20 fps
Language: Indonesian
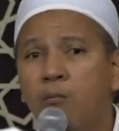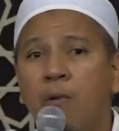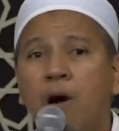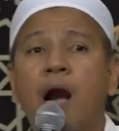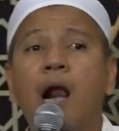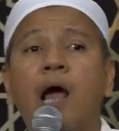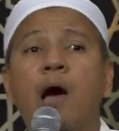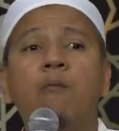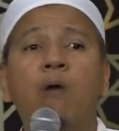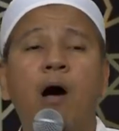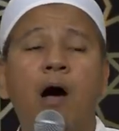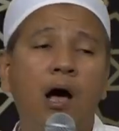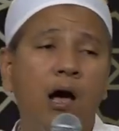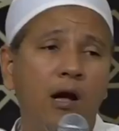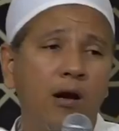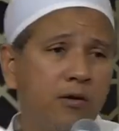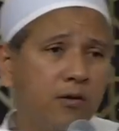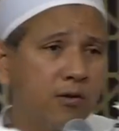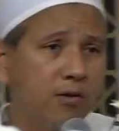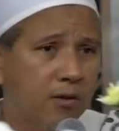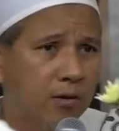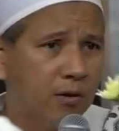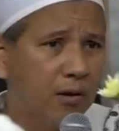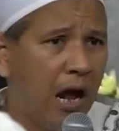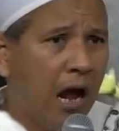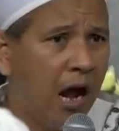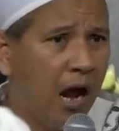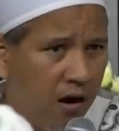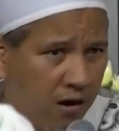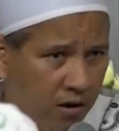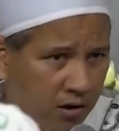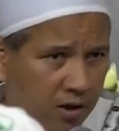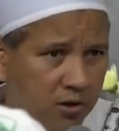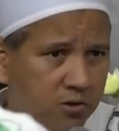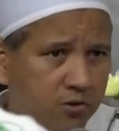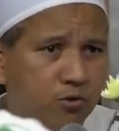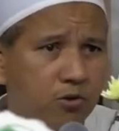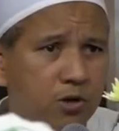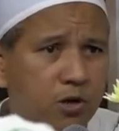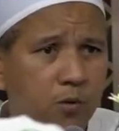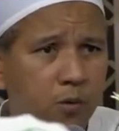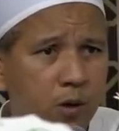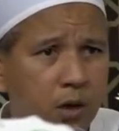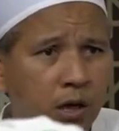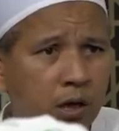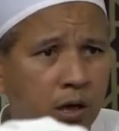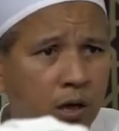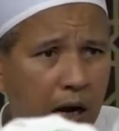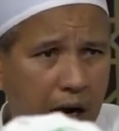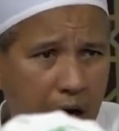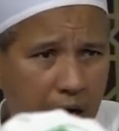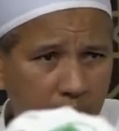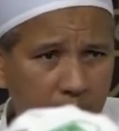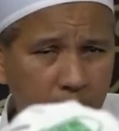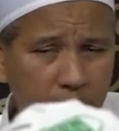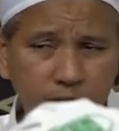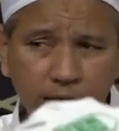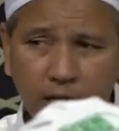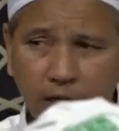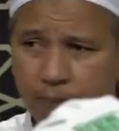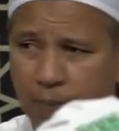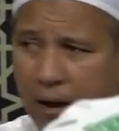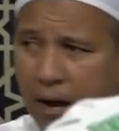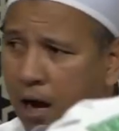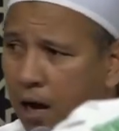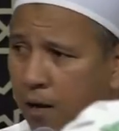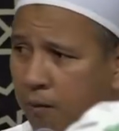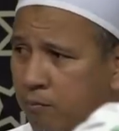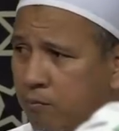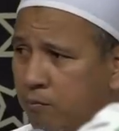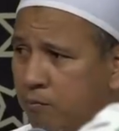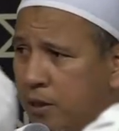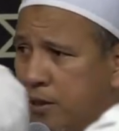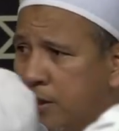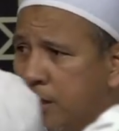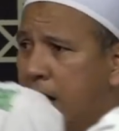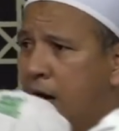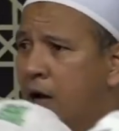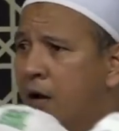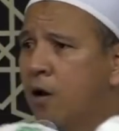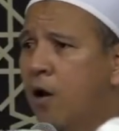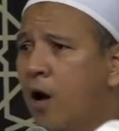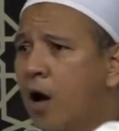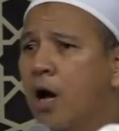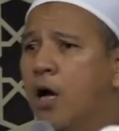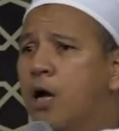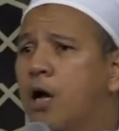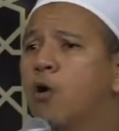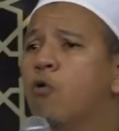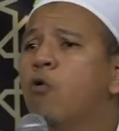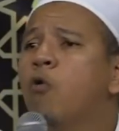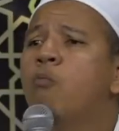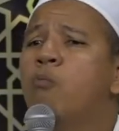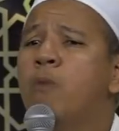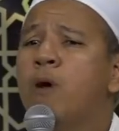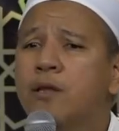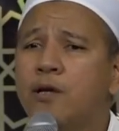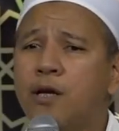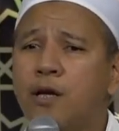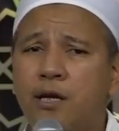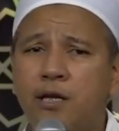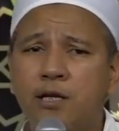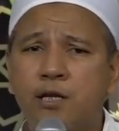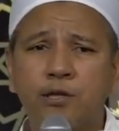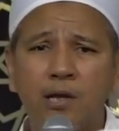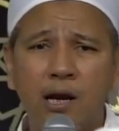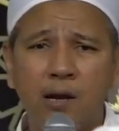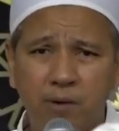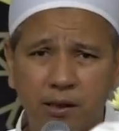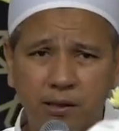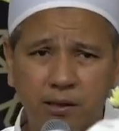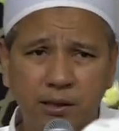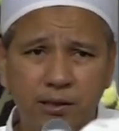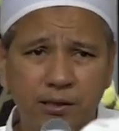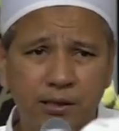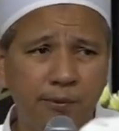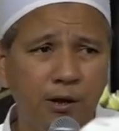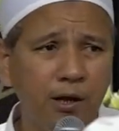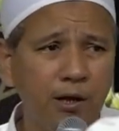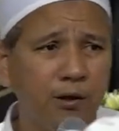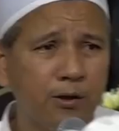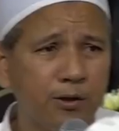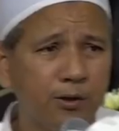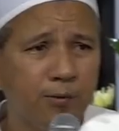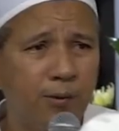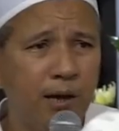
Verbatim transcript: Malam hari nangis dewi, gak ono sing paham. Minta agar umat ini diselamatkan sama Allah